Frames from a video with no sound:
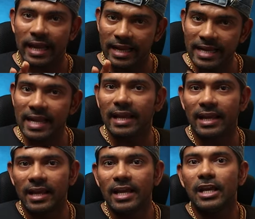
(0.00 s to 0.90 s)
नहीं है
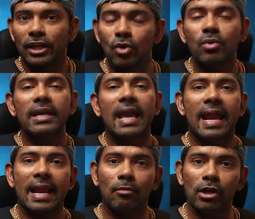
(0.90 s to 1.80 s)
क्योंकि
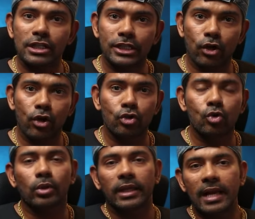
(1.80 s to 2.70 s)
एनाबोलिक स्टेरॉयड
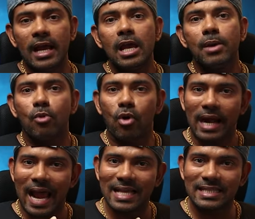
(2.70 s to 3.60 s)
जो होते हैं ना वो
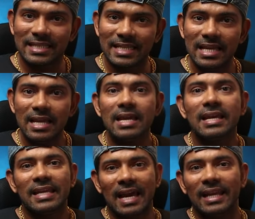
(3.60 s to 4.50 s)
क्लास सी
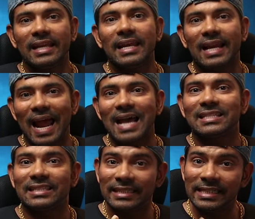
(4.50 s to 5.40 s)
यानी कि
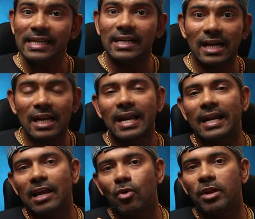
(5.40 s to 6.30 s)
क्लास थ्री ड्रग
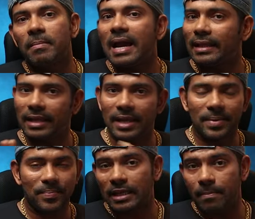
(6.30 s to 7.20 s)
कैटेगरी में आते
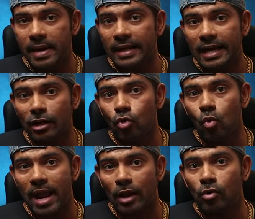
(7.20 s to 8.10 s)
हैं अतः बेटा टू
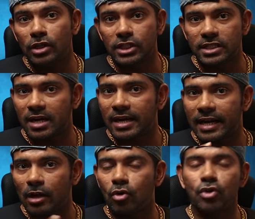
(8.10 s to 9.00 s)
एगोनिस्ट ड्रग
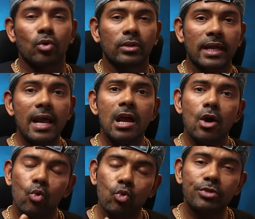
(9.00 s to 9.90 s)
कैटेगरी जो होता है ना
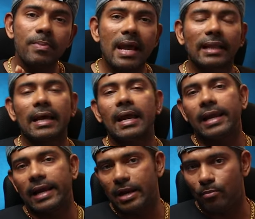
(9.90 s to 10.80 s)
उसमें आता है
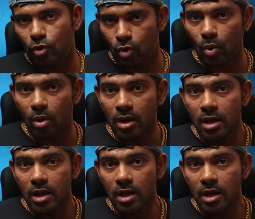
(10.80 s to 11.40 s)
क्लेन बुट्रोल